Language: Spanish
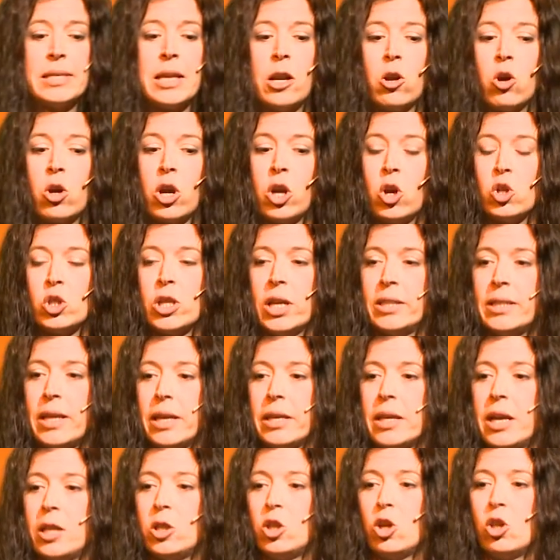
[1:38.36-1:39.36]
es algo que nos
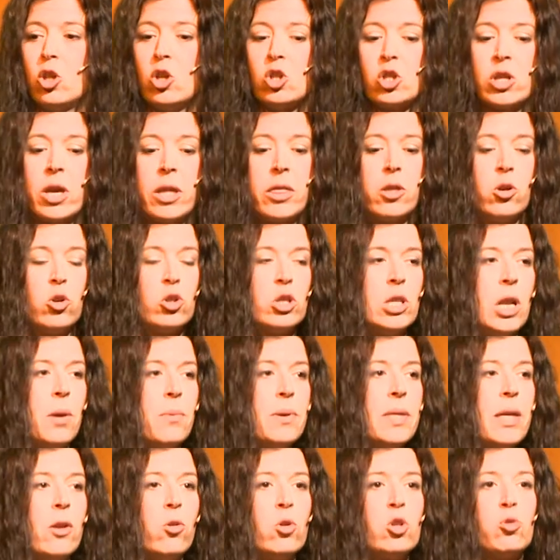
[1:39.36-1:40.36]
atañe a todos, que hace nuestra
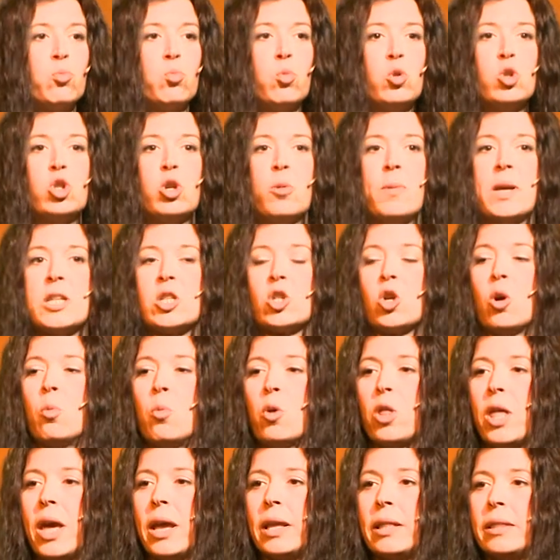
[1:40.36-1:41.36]
vida mucho más
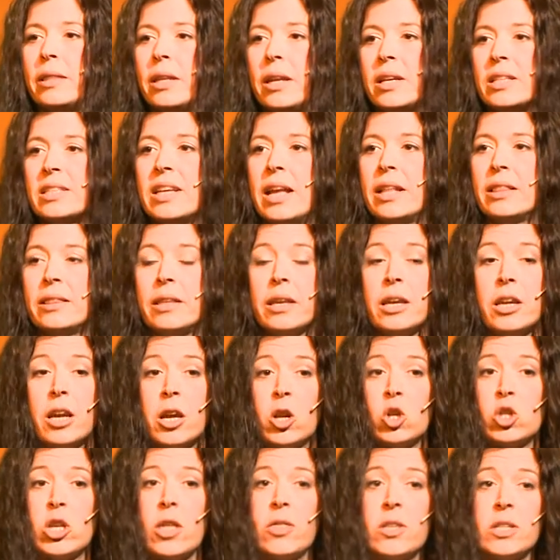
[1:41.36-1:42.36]
cómoda e interesante y
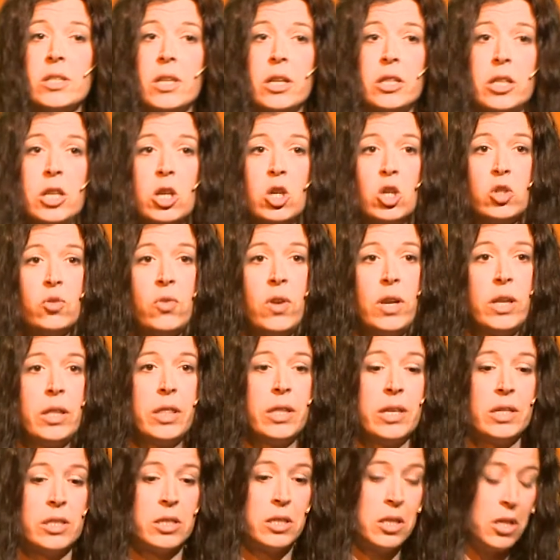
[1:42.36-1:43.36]
que nos hace sentirnos
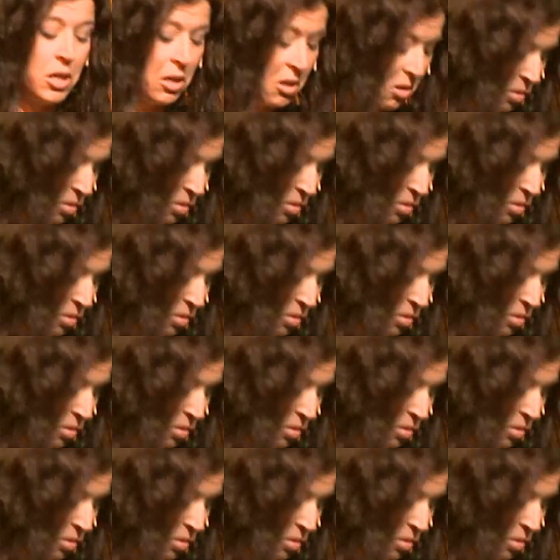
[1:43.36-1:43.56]
felices.